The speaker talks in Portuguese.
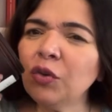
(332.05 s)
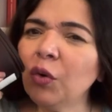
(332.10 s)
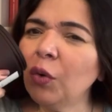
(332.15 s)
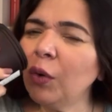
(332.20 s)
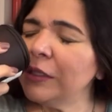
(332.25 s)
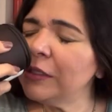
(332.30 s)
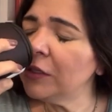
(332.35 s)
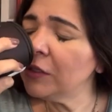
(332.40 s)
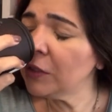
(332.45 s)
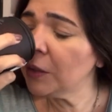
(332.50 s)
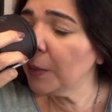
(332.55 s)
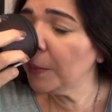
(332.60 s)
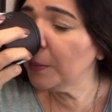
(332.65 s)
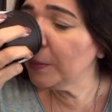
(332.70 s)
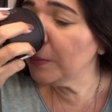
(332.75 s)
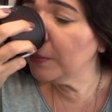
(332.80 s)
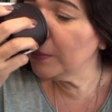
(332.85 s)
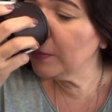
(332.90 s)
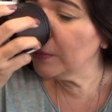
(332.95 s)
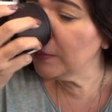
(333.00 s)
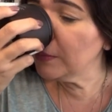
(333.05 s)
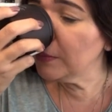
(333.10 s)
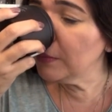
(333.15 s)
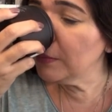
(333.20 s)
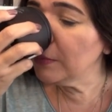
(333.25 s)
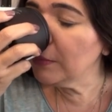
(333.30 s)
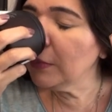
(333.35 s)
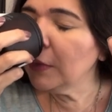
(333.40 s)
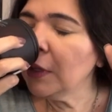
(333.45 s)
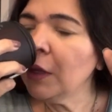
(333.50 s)
coisas
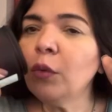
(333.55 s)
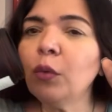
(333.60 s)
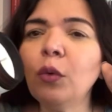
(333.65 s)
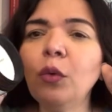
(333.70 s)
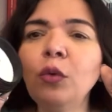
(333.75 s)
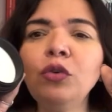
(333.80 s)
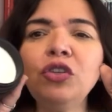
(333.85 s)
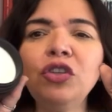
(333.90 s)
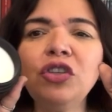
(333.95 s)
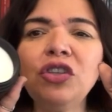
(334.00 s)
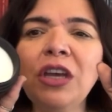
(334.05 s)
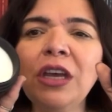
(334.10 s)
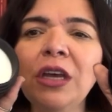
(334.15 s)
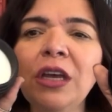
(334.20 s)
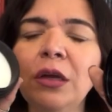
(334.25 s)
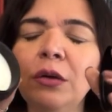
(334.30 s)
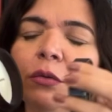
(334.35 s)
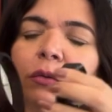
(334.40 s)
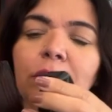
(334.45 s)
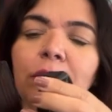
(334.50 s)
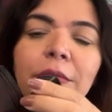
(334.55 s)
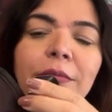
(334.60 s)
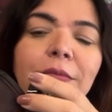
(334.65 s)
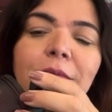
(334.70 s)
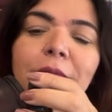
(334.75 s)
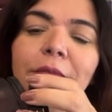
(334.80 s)
não, o cheiro,